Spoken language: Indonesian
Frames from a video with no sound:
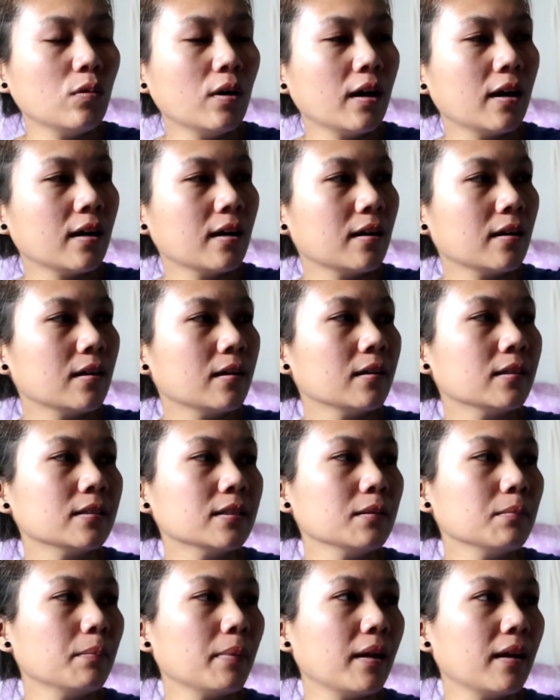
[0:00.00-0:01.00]
uang
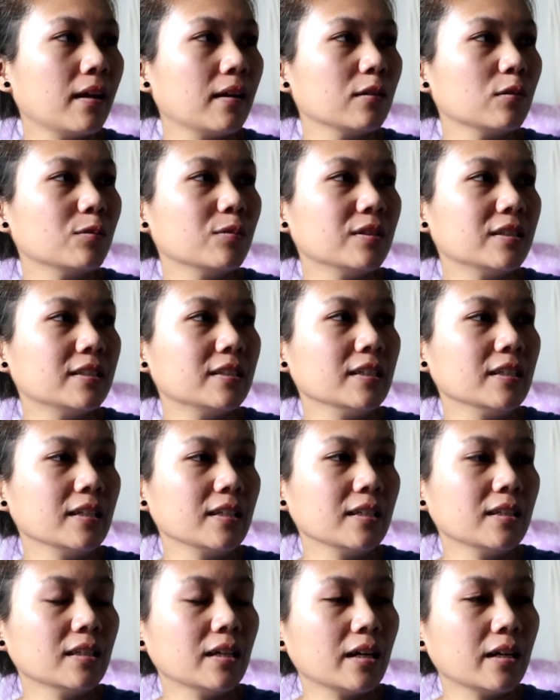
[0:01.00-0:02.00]
simpananku di
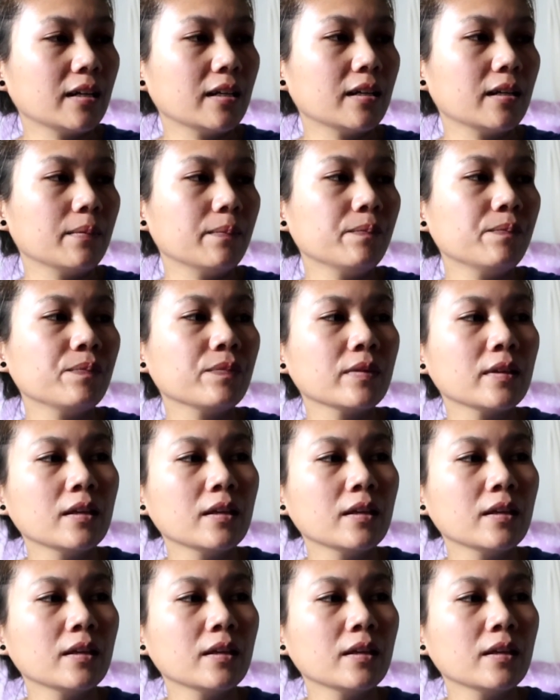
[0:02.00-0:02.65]
sini tak kirim